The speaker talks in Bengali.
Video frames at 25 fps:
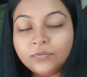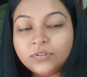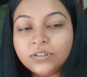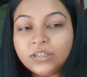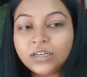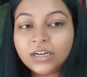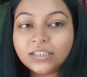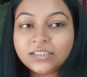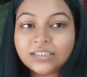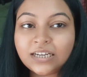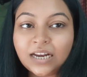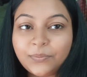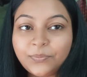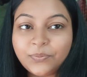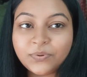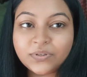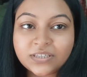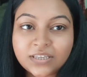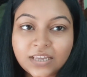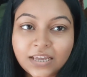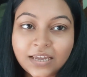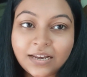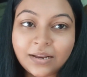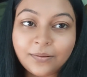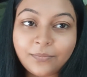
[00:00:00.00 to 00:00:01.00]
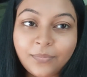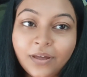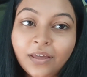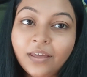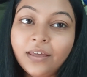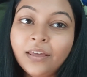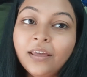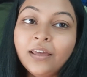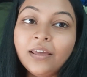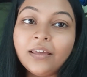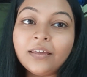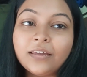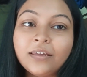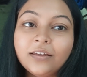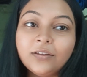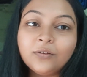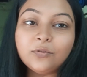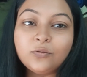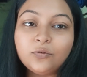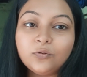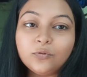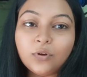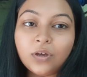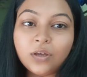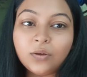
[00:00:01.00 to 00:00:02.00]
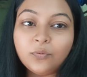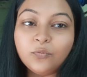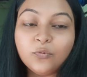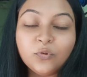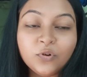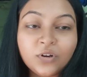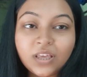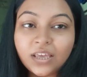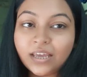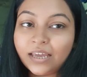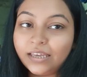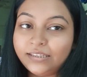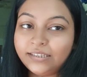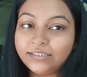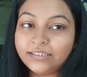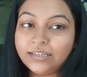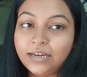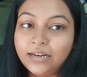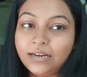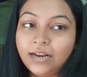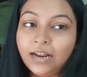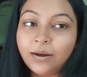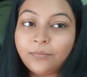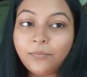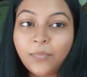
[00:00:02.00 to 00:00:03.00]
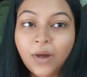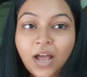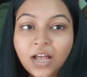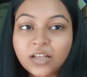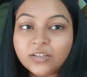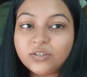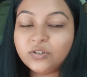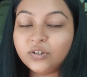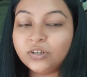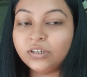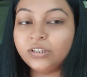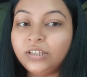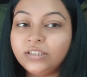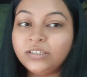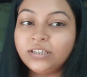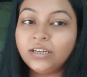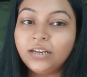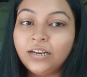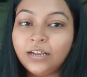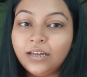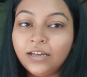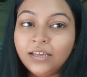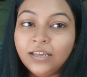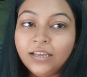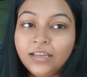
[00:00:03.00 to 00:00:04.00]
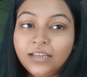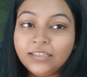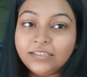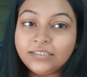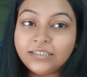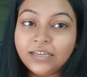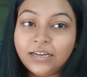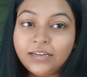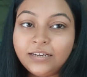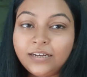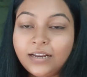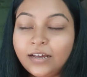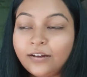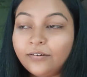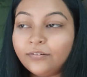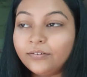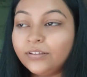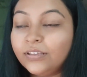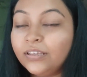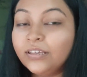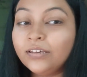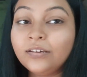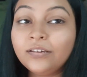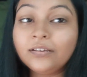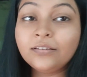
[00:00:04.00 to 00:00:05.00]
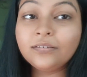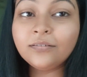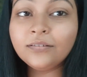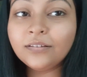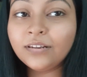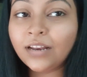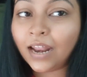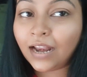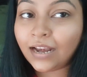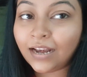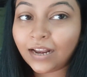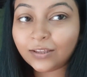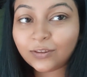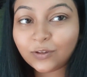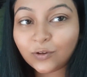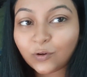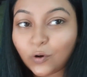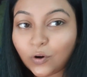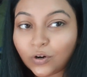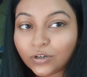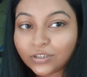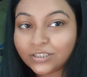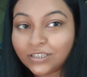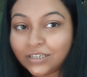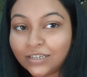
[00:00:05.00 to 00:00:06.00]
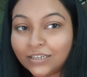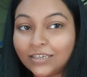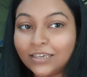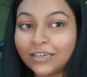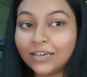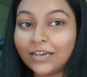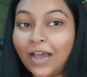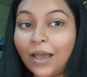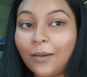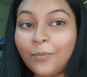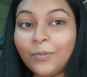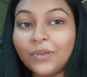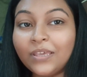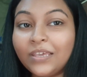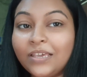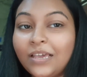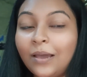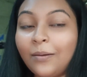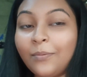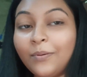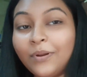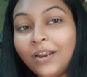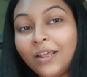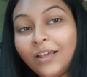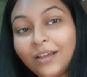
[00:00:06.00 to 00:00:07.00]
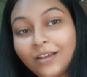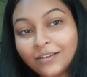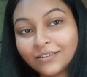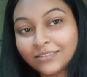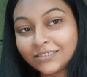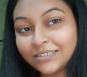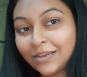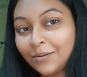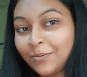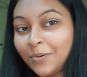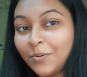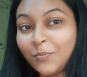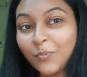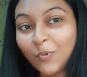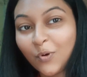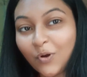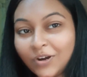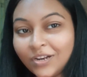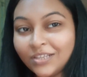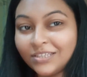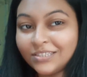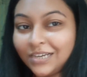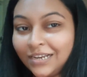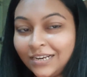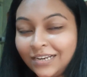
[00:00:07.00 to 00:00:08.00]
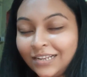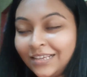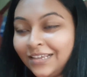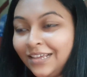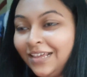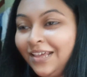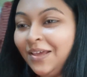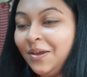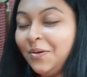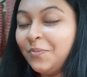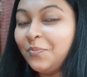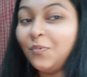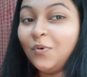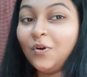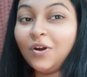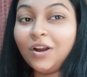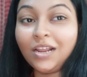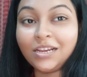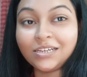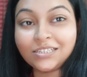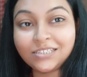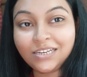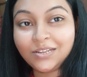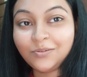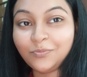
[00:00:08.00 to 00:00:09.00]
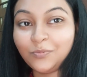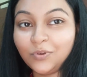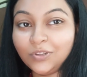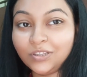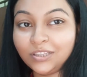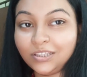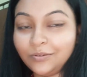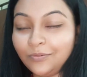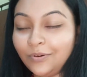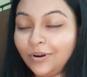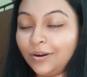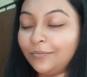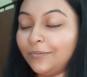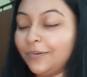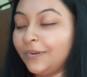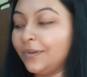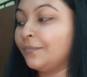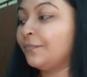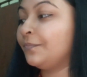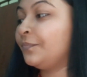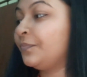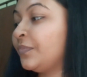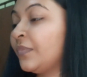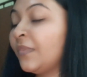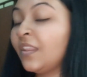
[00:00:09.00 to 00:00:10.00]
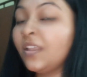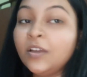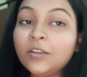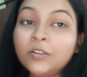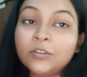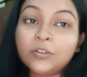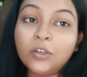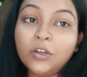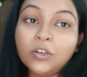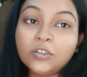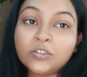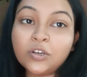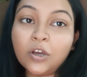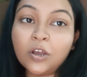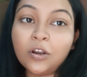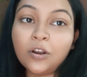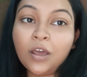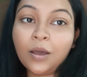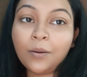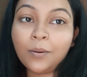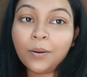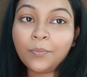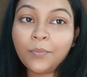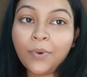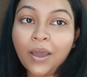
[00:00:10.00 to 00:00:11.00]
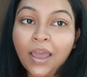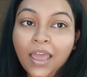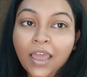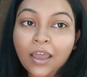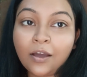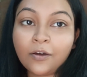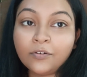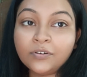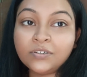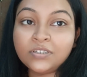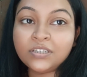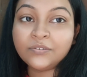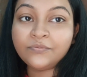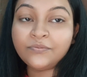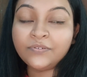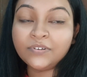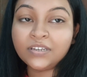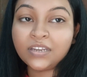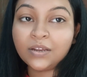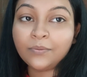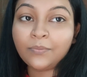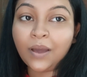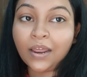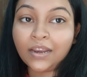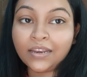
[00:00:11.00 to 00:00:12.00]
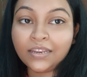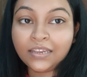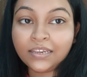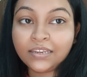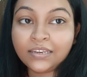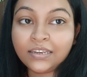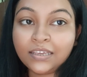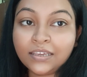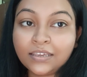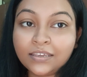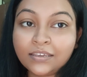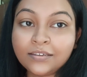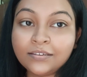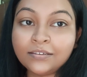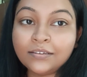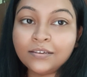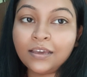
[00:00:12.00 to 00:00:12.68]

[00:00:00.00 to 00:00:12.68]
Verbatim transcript: সেটা চার পিস খেয়ে নেবে কিন্তু এই মুরগি খেতে চায় না আর মাছও খেতে চায় না জানি না এখন কি রান্না তো করছে কি খাবে কি খাবে না সে আমার বরই জানে বর আসলেই বলতে পারবে তো চলো আমার মা এখন টিফিনটা বানিয়ে নিক